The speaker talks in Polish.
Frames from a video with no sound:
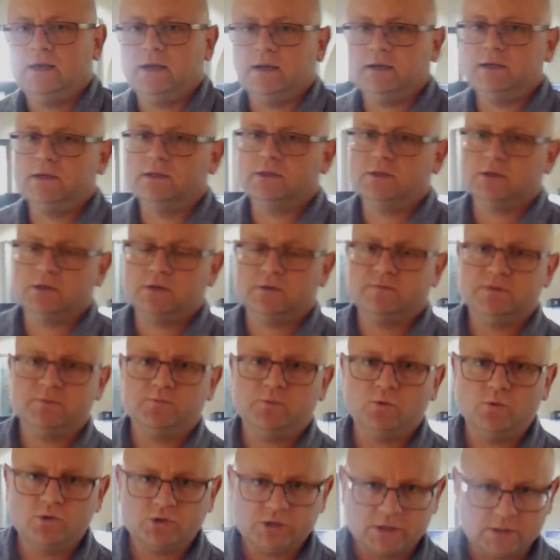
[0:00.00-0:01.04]
jak i tych
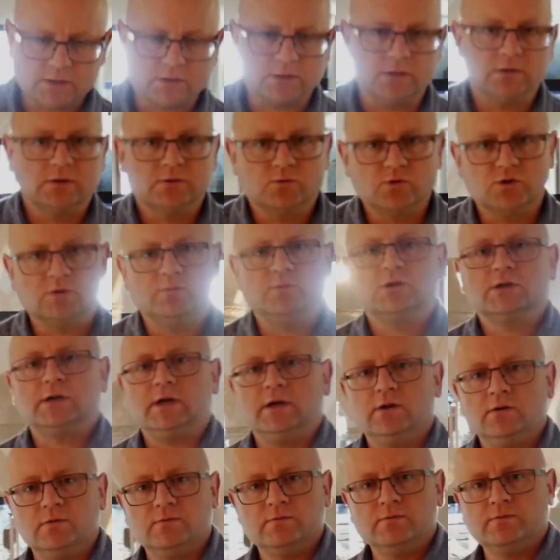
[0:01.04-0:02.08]
współczesnych, którzy
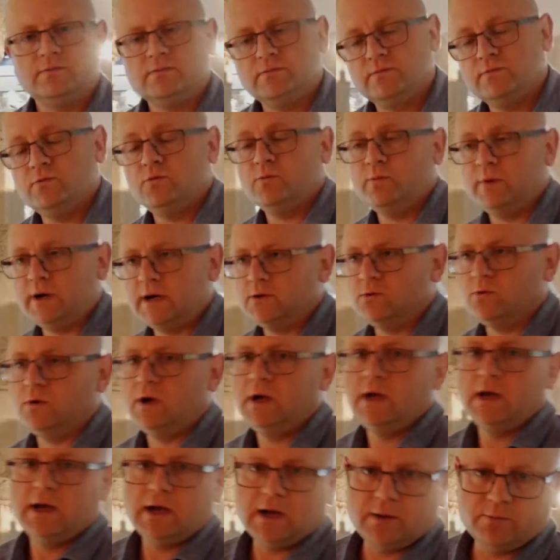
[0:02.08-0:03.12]
mieszkają w Lubaniu,
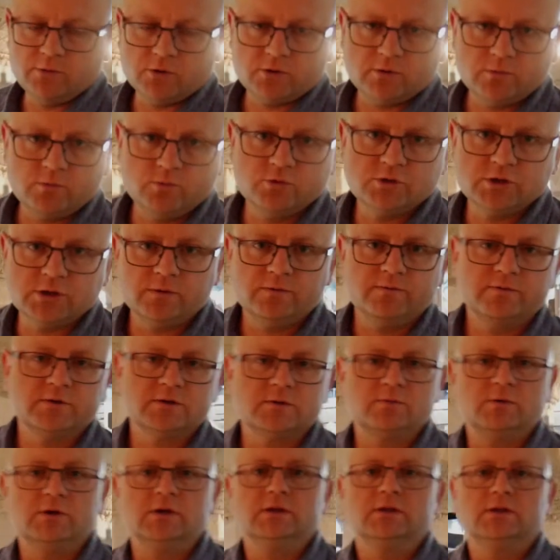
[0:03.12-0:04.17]
a biorą udział w
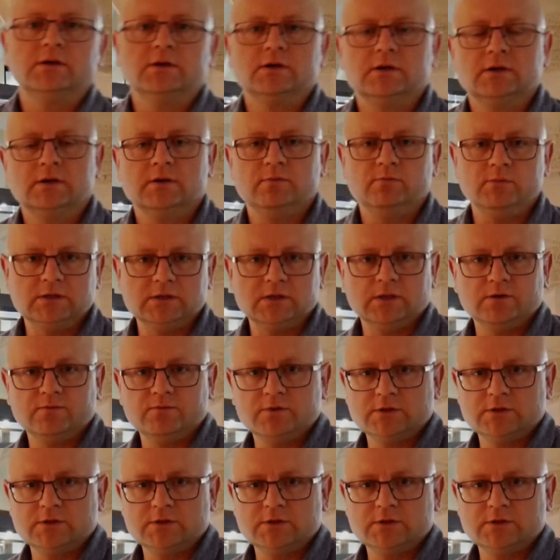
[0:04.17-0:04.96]
rozmaitych misjach